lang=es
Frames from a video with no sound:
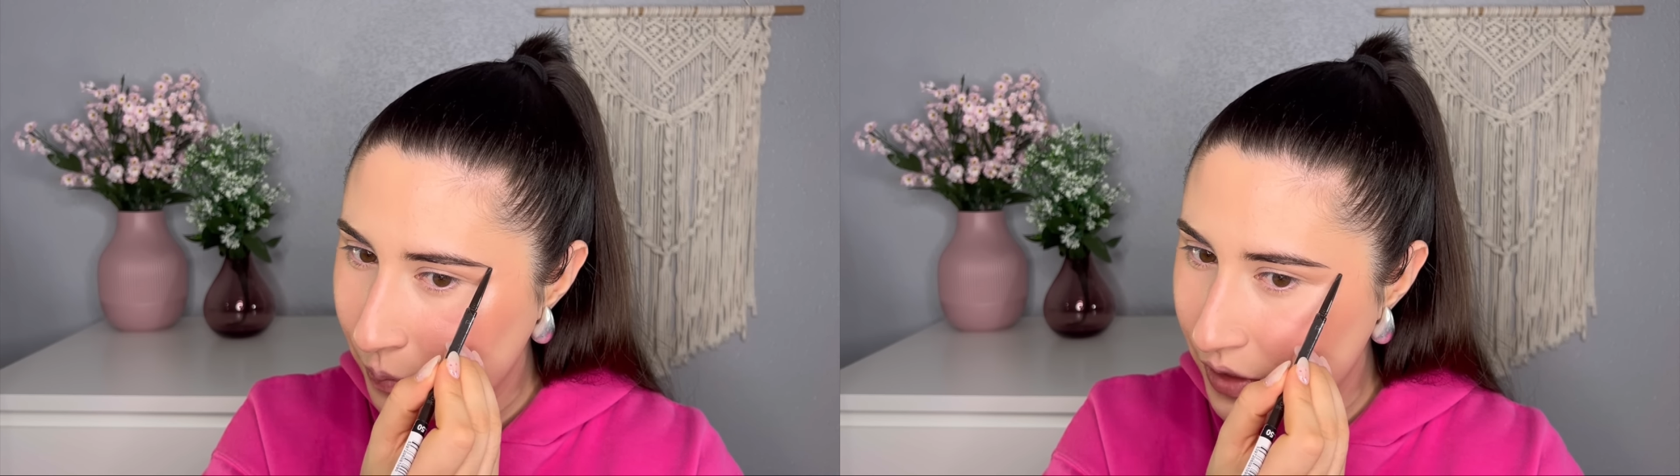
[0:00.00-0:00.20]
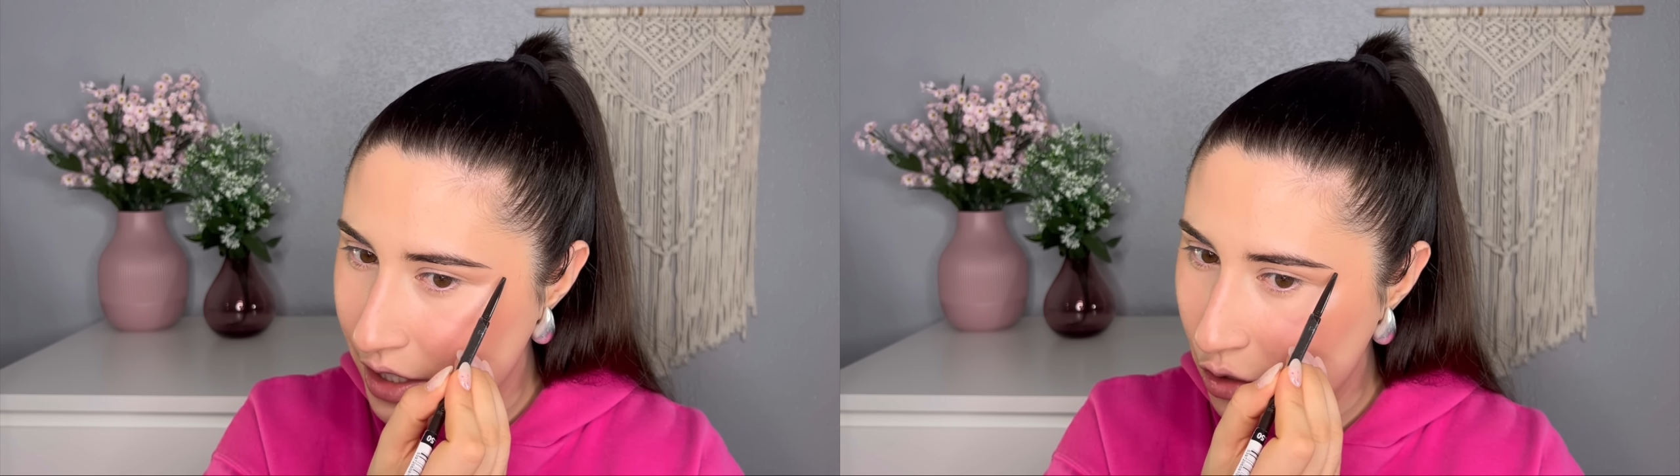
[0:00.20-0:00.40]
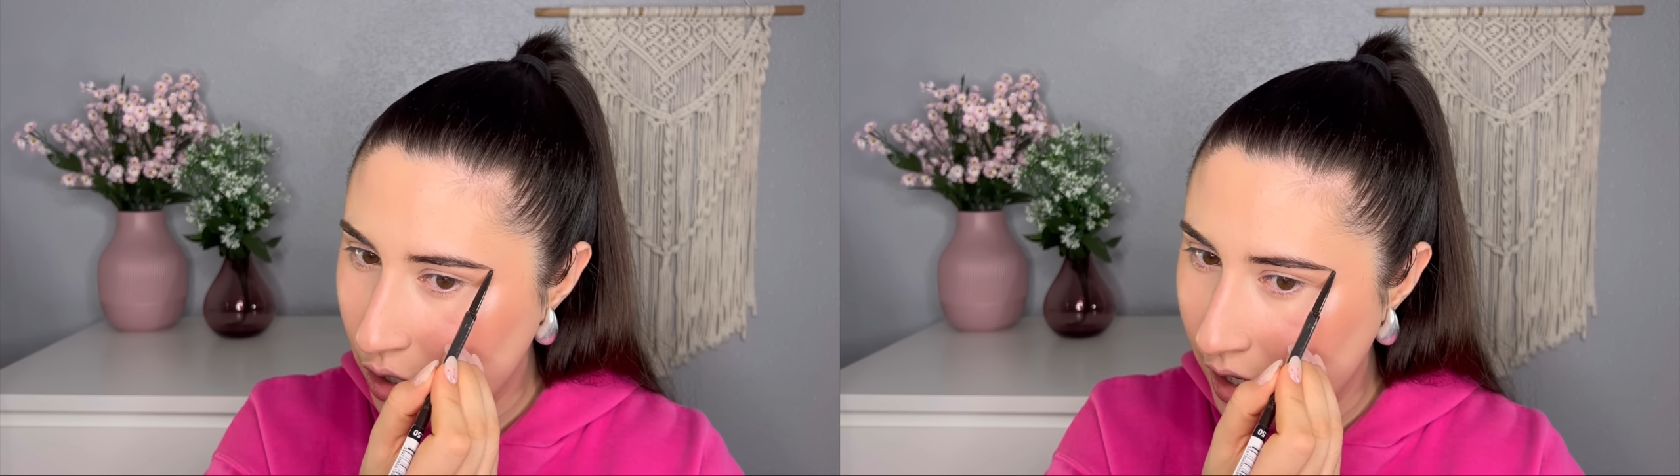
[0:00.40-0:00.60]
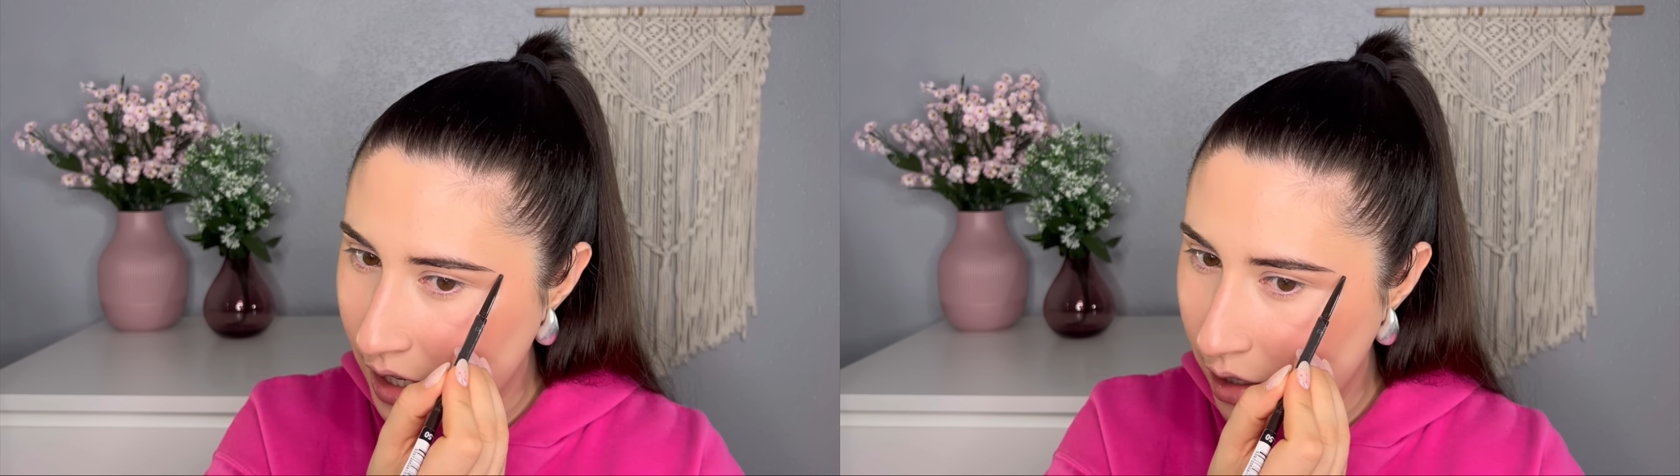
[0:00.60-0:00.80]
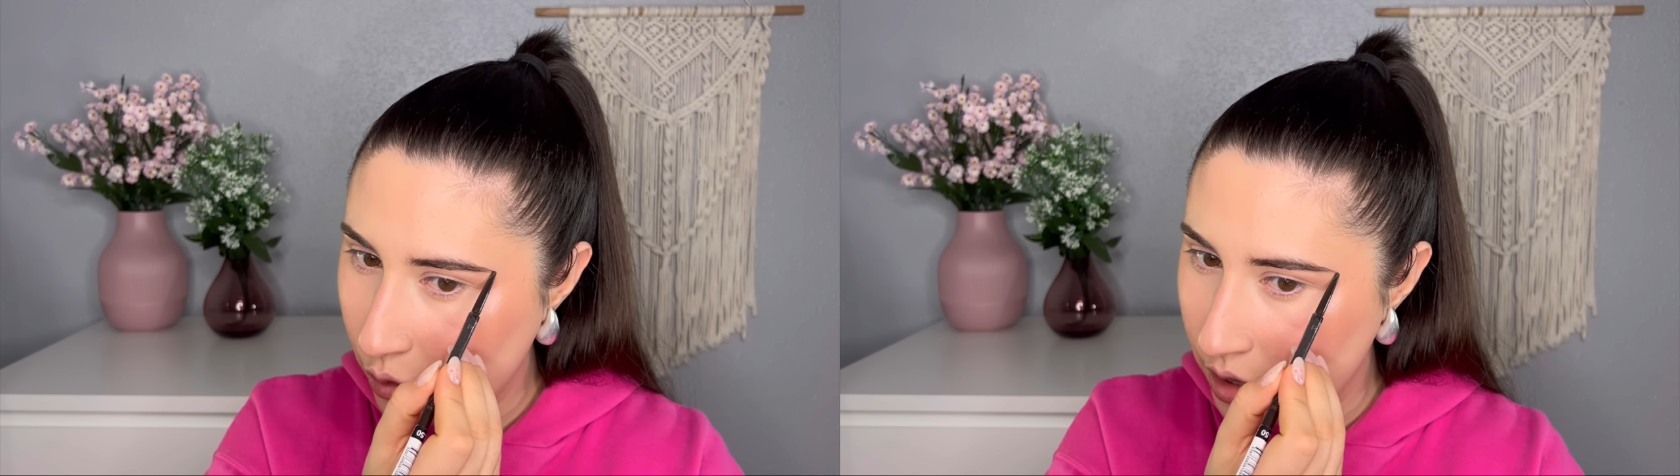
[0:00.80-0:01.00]
Y yo que
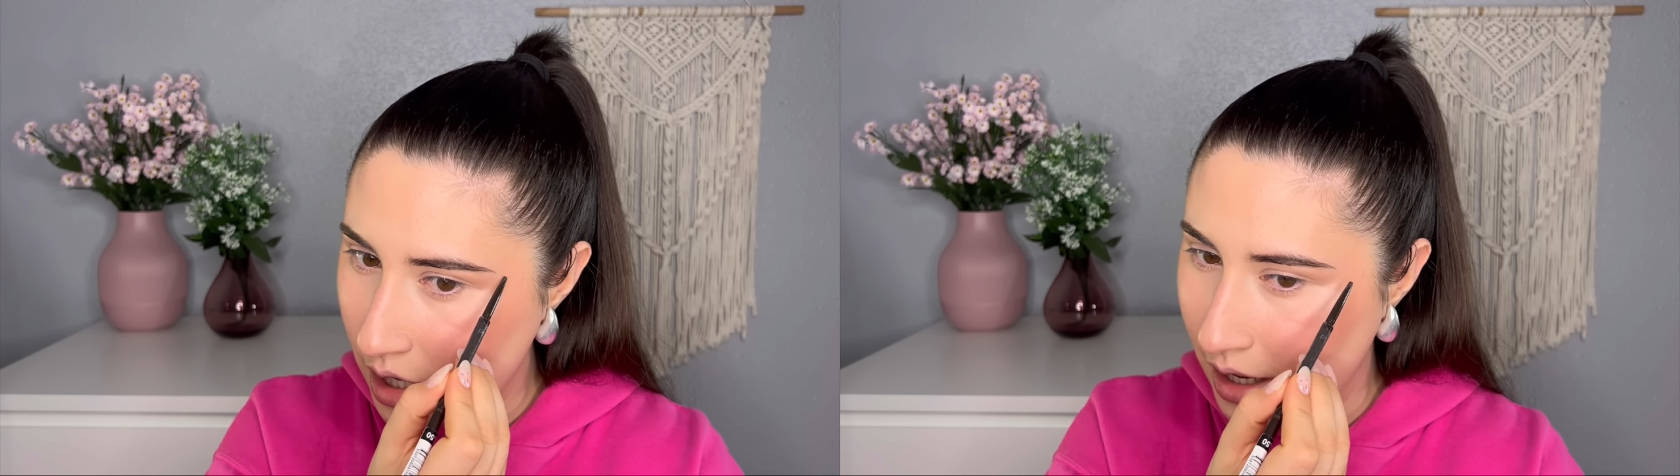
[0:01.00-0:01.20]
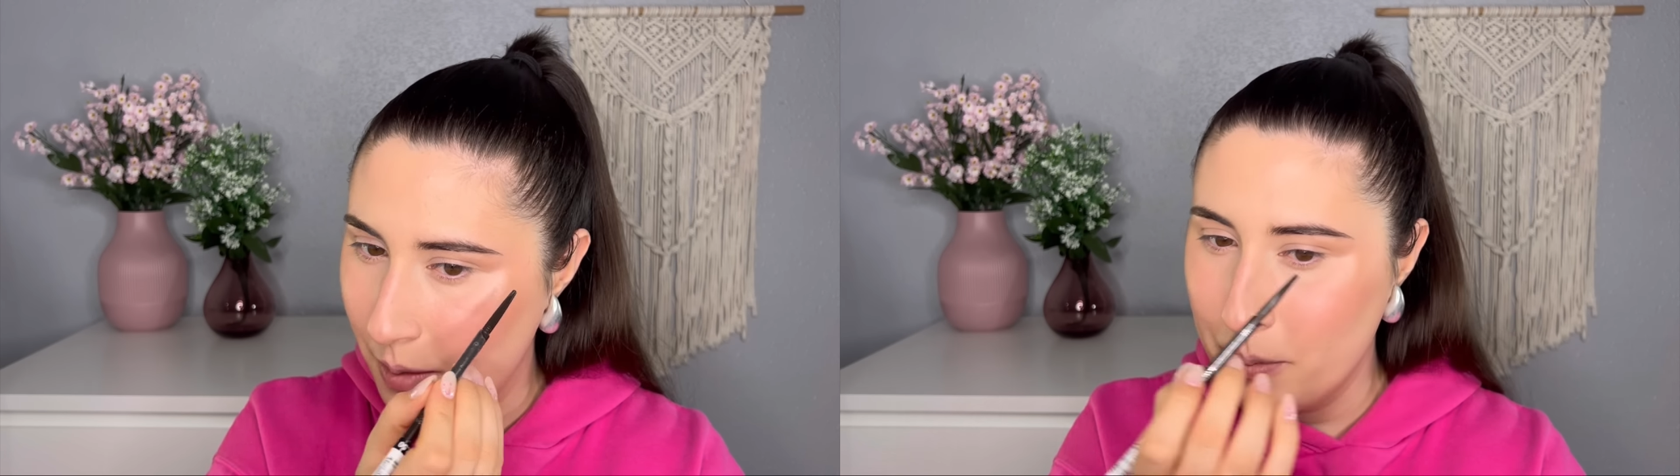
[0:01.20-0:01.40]
queréis que os diga,